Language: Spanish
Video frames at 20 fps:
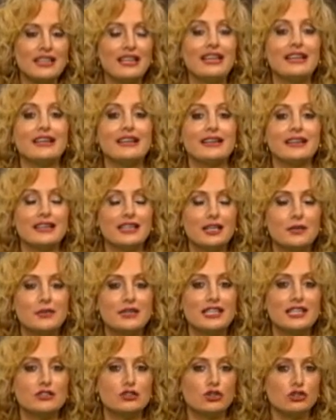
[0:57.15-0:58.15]
y
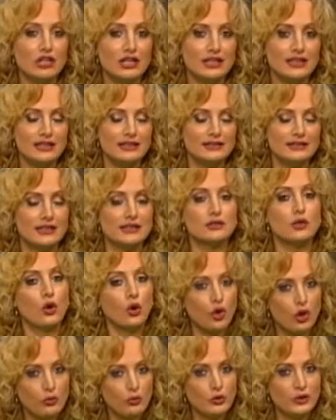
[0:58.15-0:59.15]
regímenes socialistas o
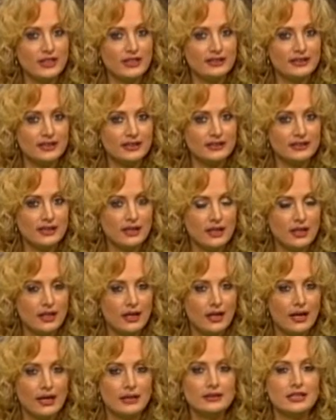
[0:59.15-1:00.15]
comunistas
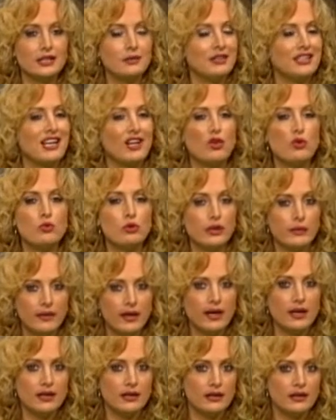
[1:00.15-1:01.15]
han terminado muy
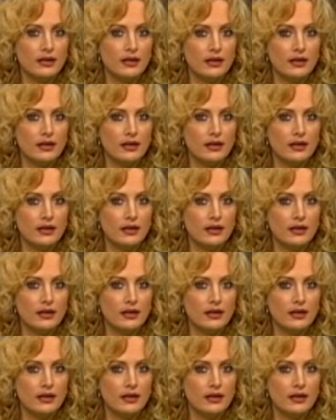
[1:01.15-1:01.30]
mal.